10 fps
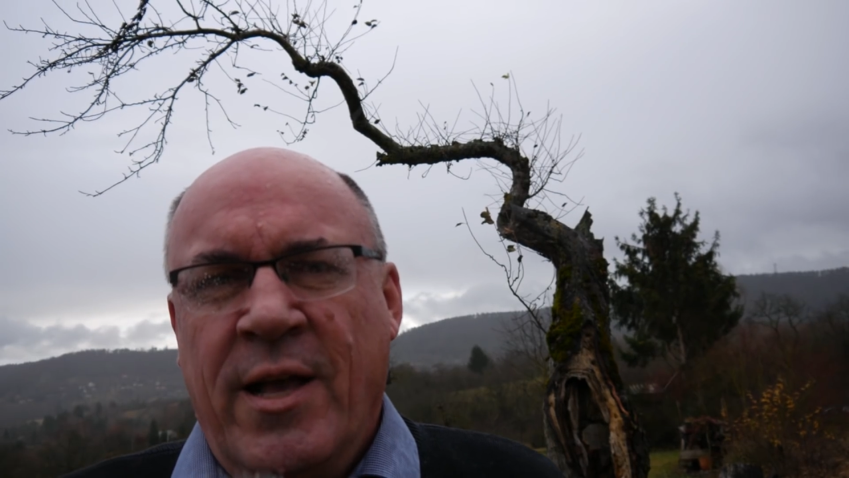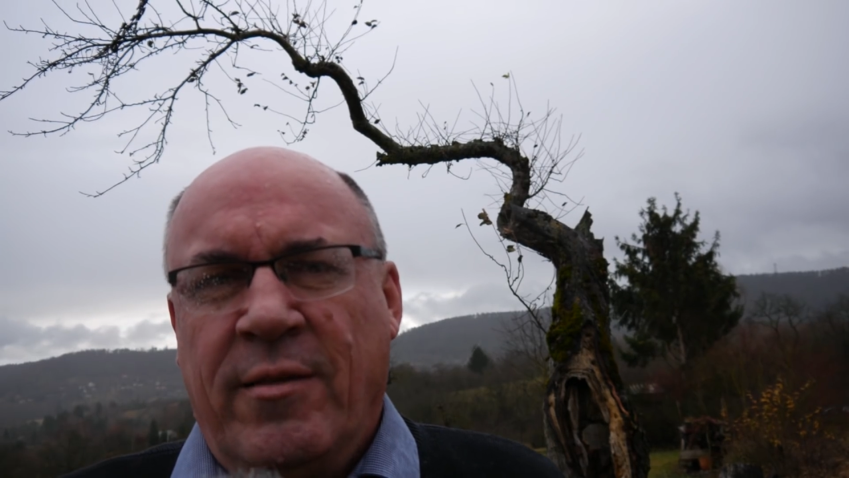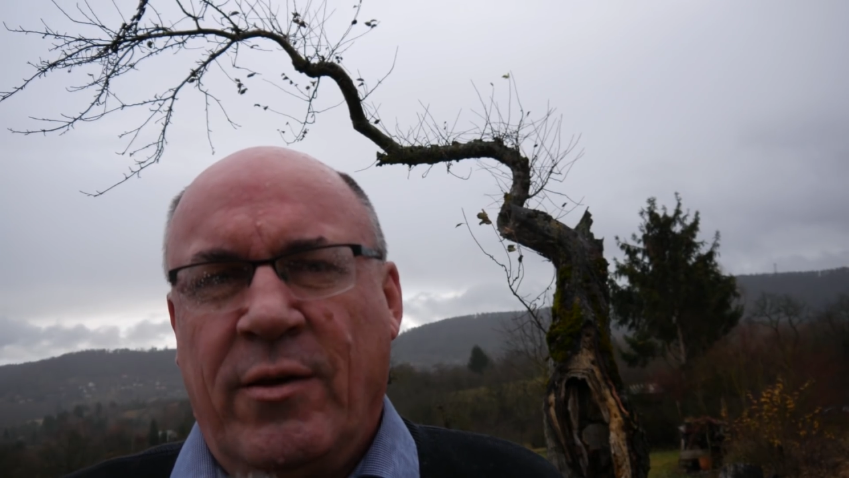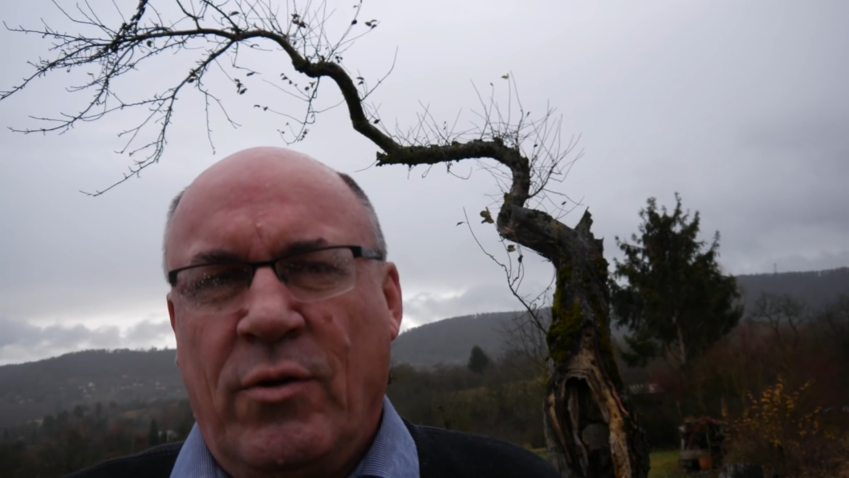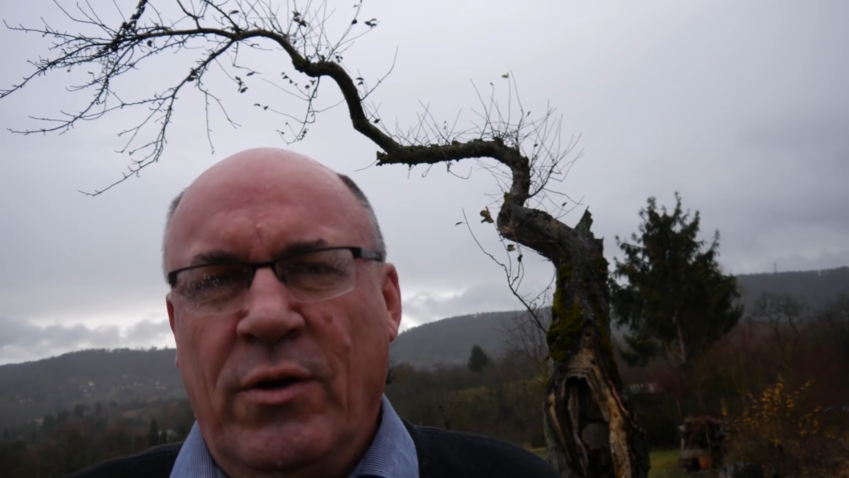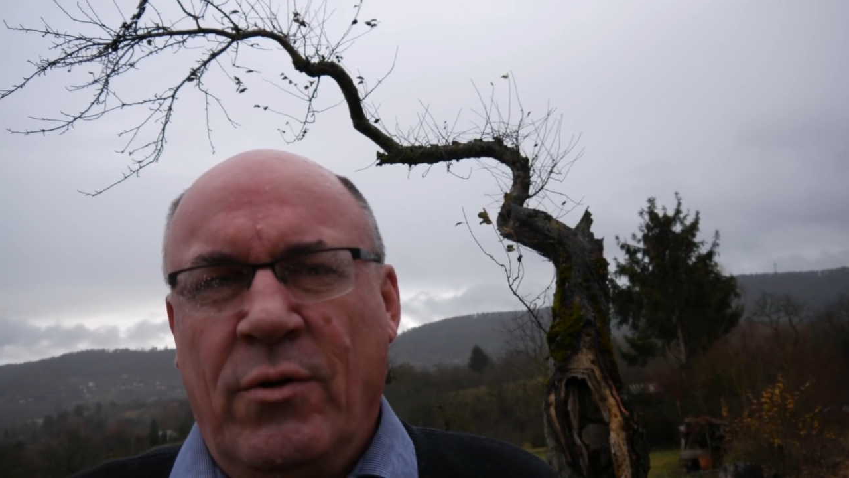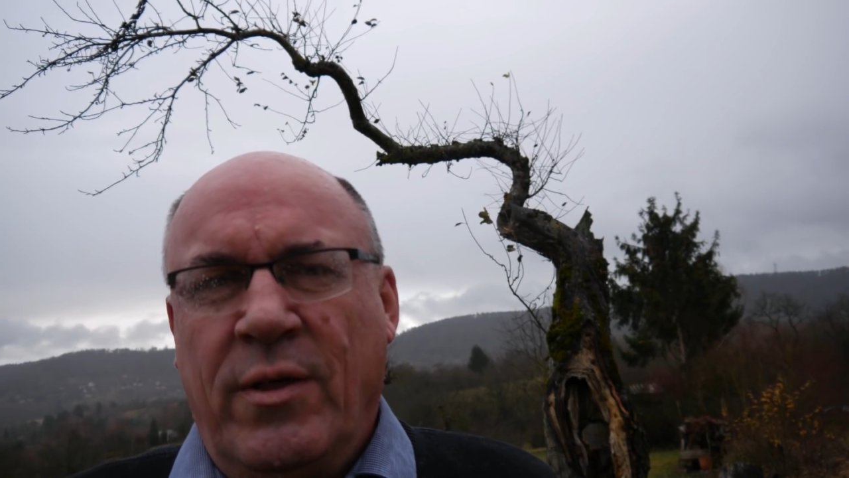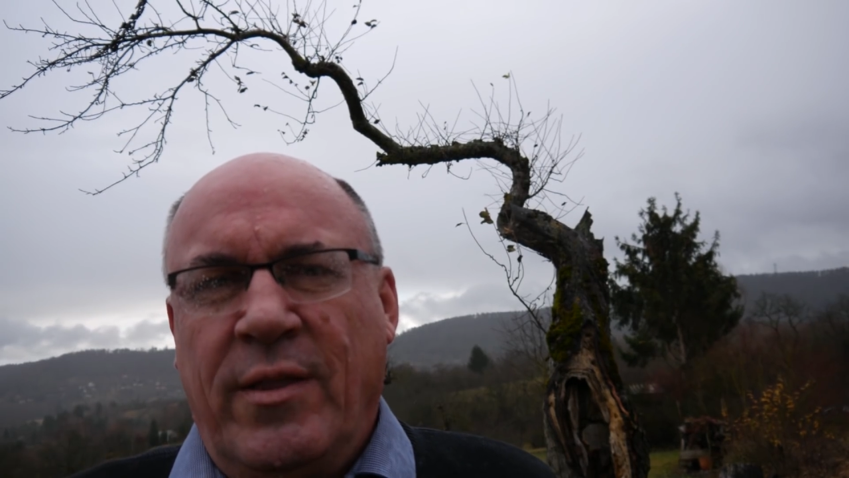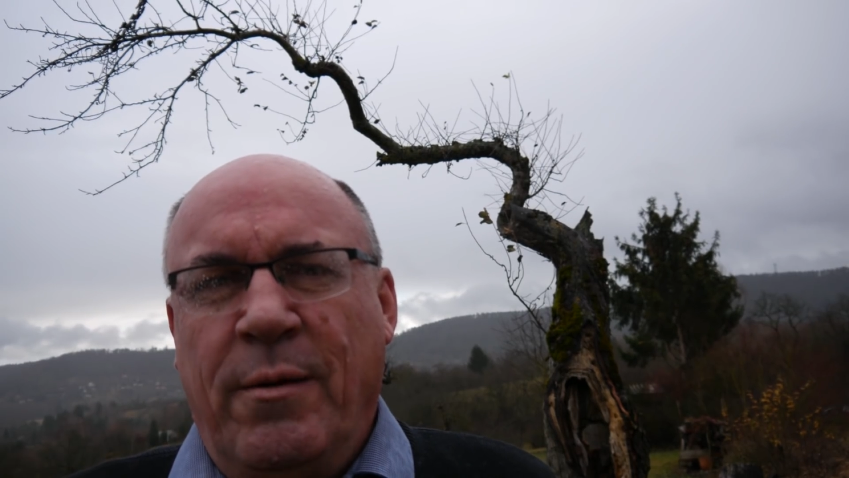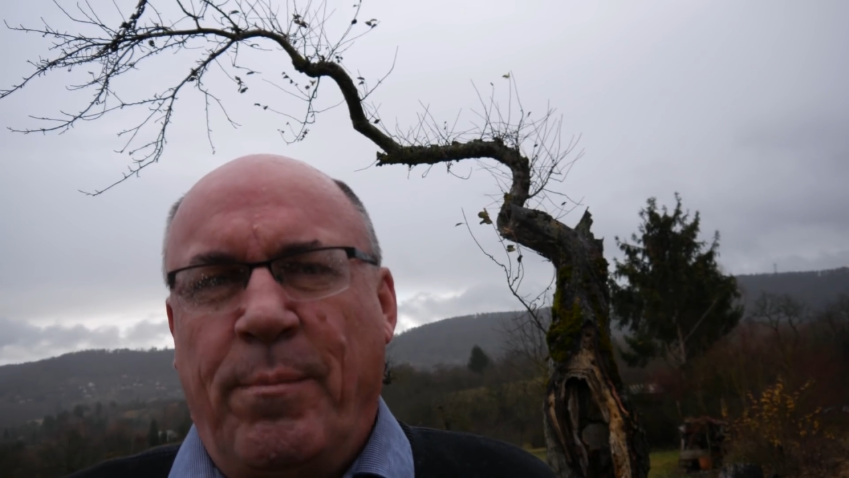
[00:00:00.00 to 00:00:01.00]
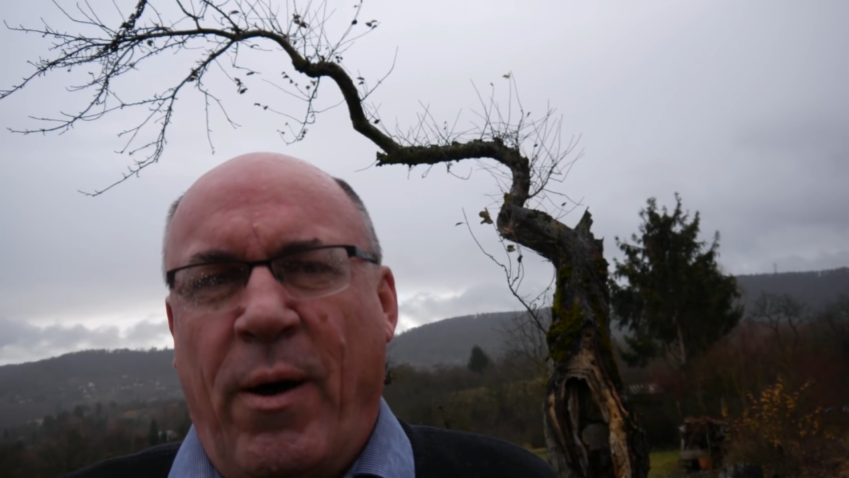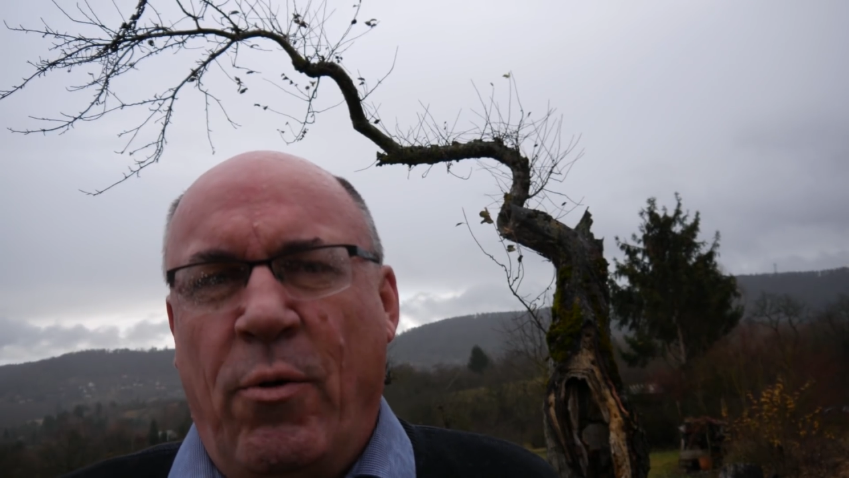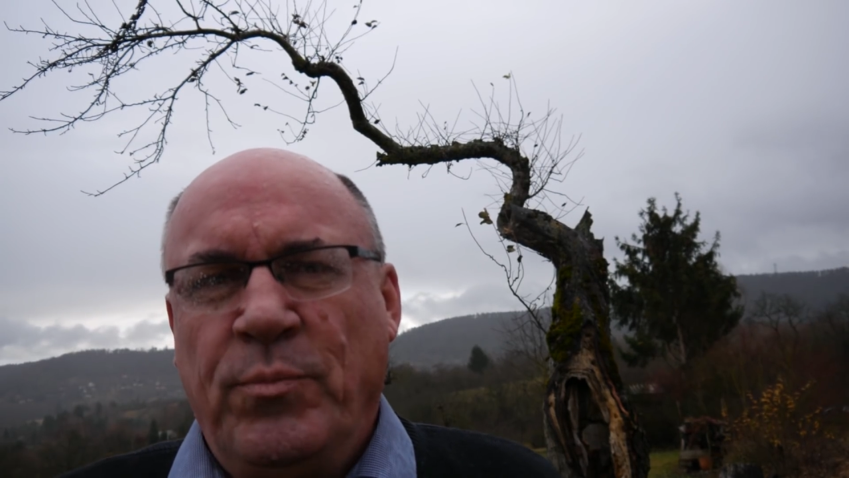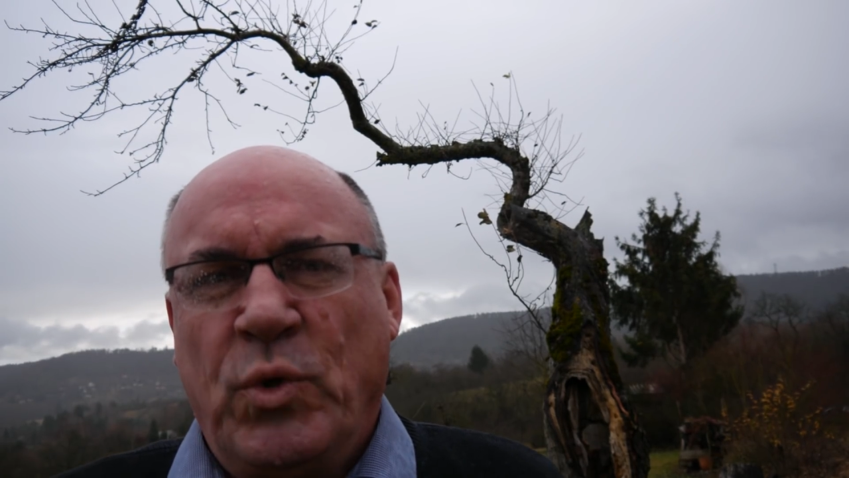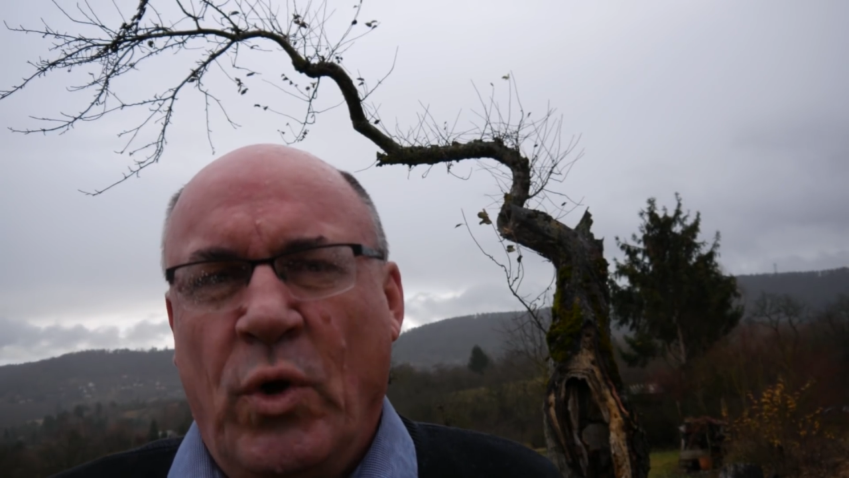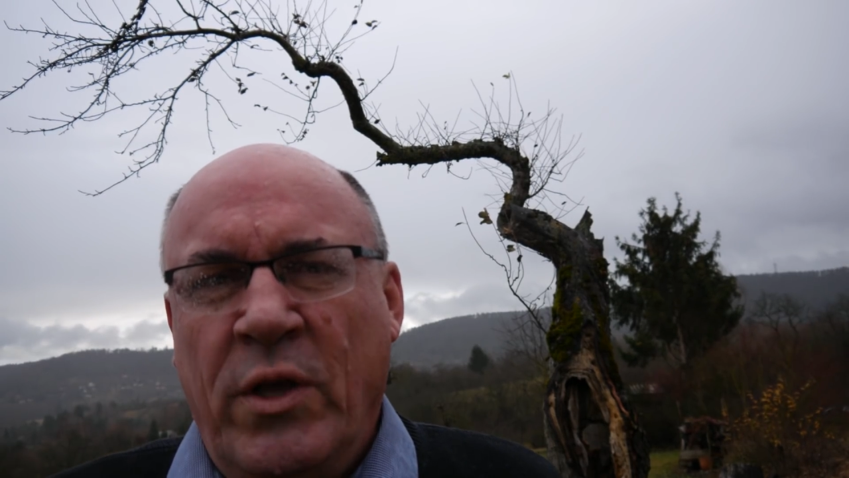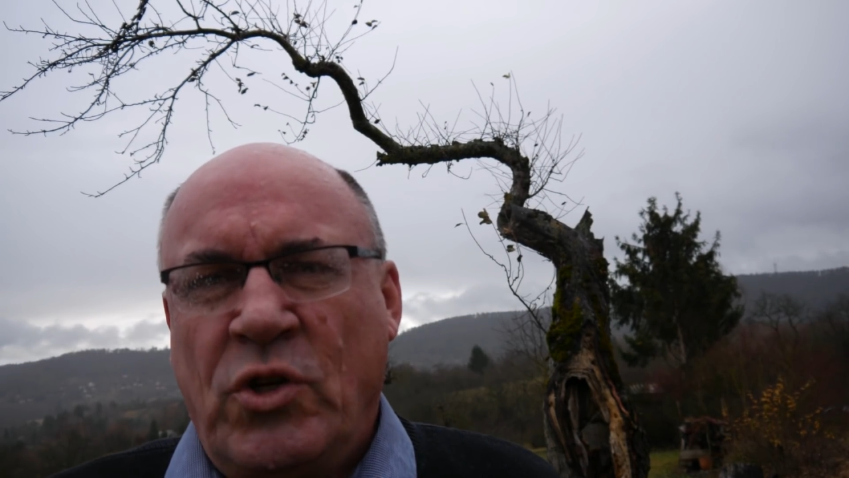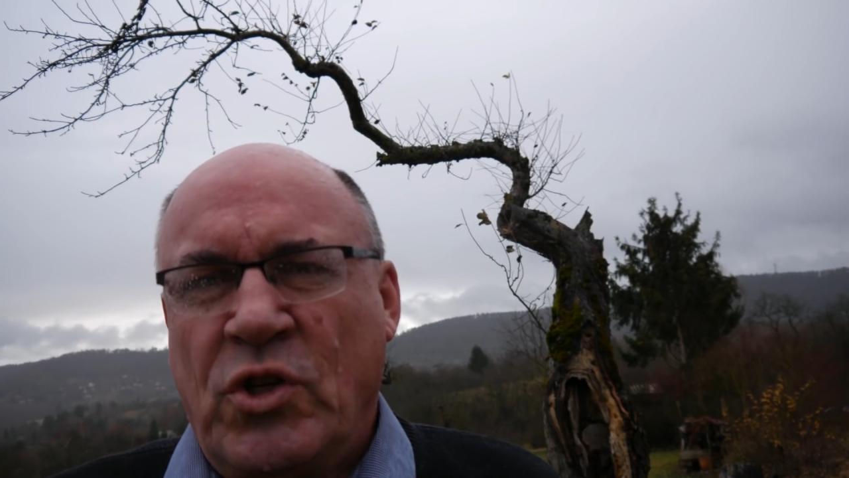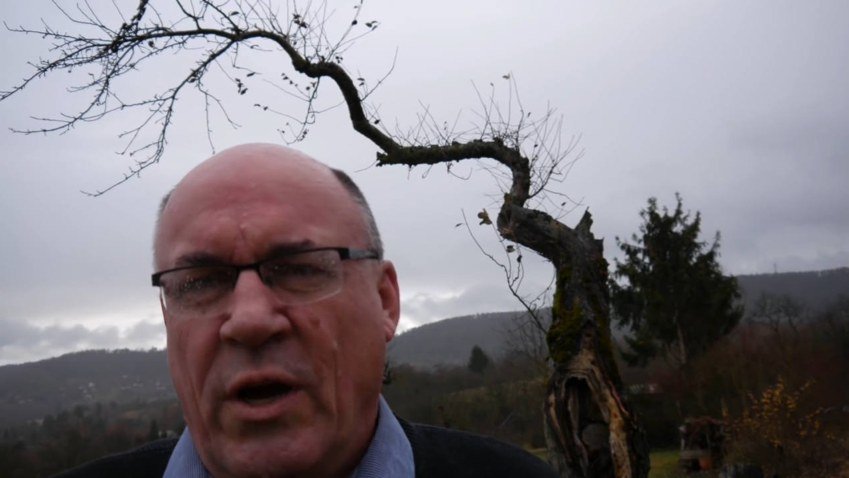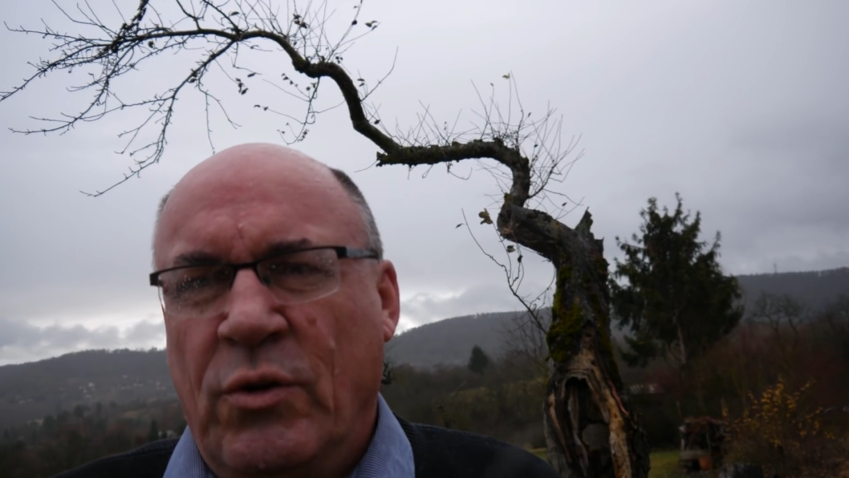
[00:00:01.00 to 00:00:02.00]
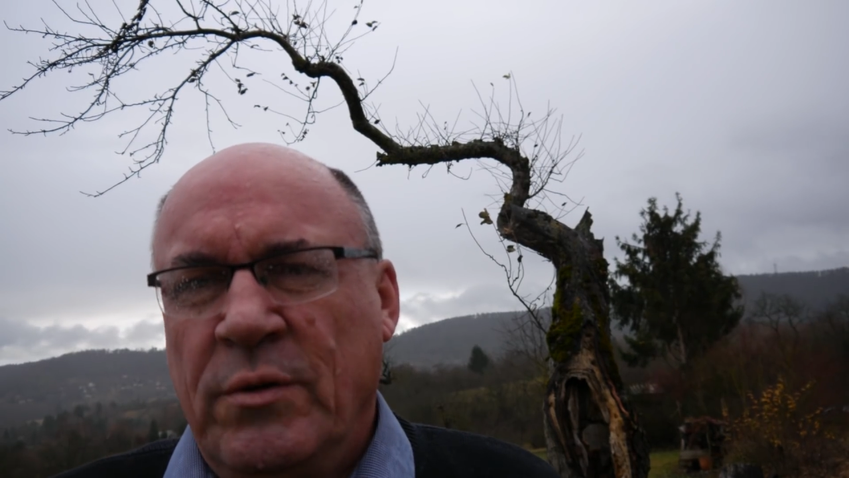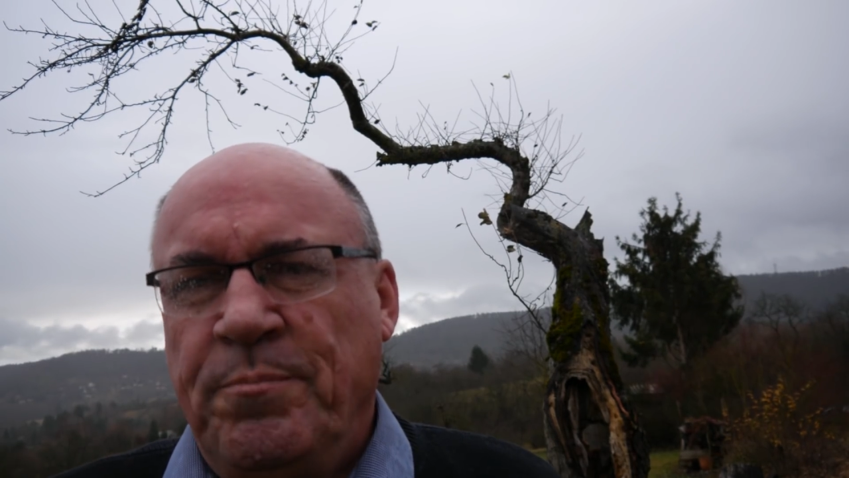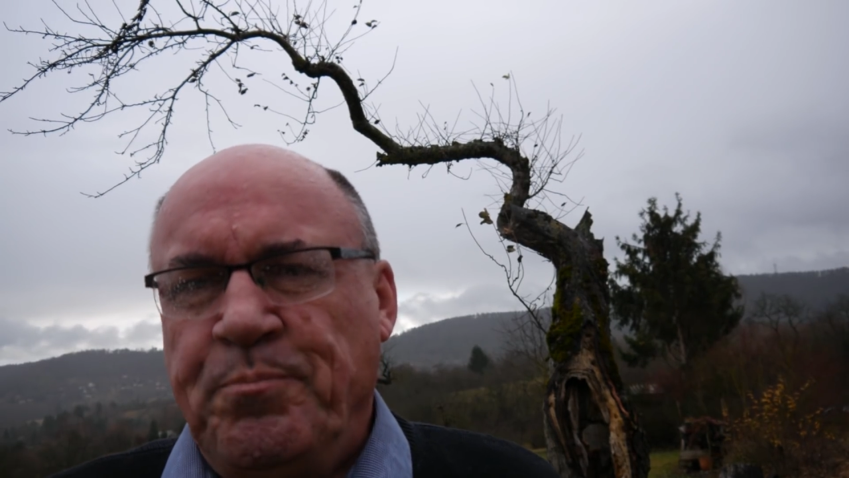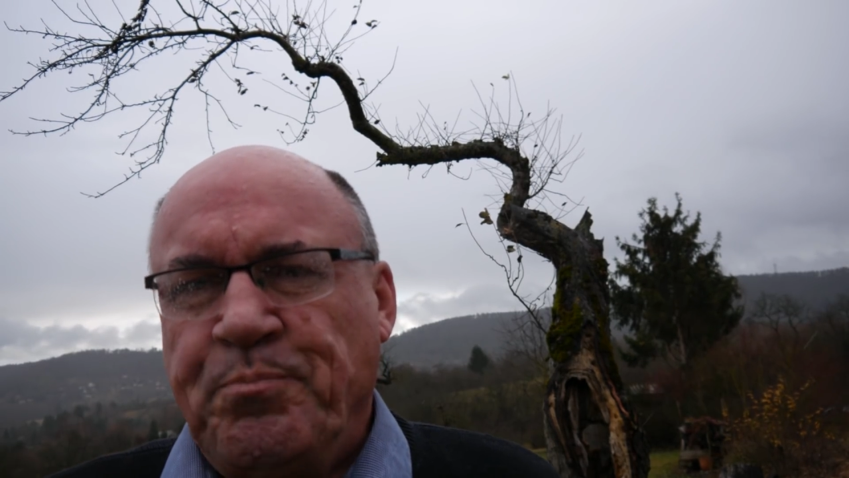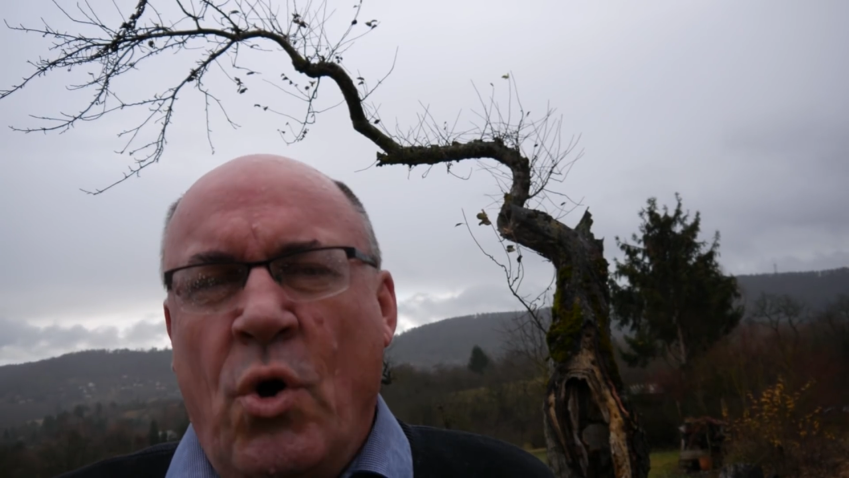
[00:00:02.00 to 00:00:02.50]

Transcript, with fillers: Sie können durch den Baum durchschauen.